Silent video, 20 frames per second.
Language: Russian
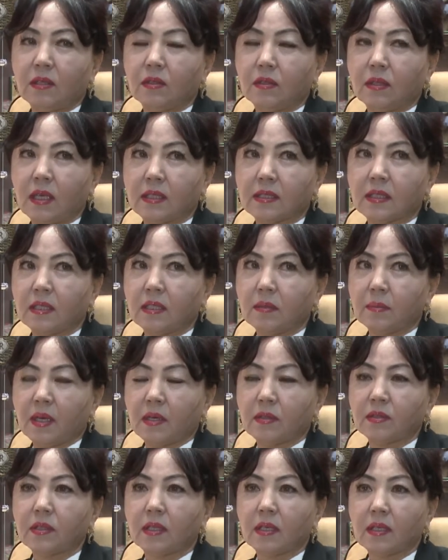Я
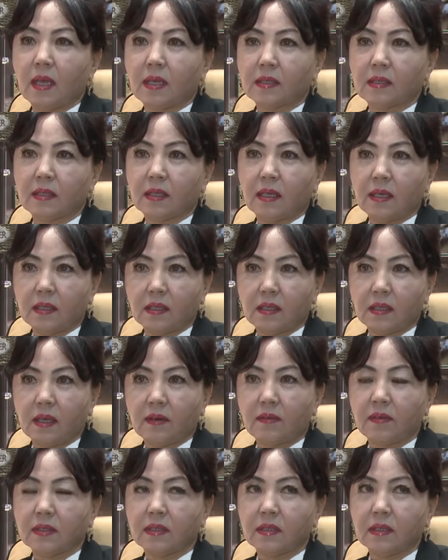занимаюсь 13 лет,
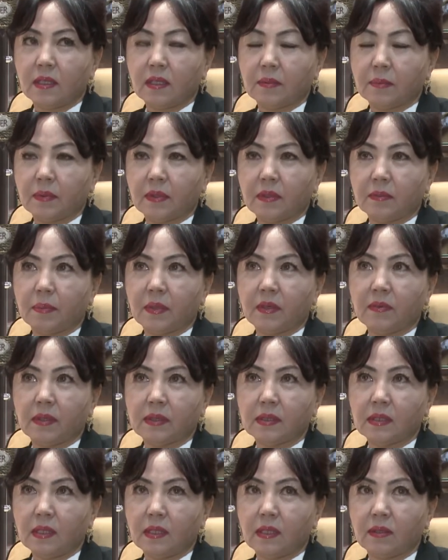я возила,
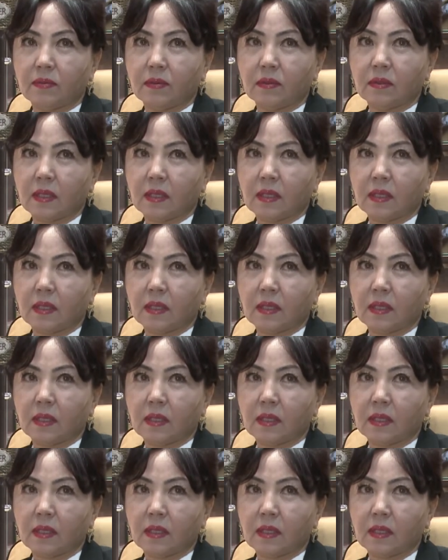привозила,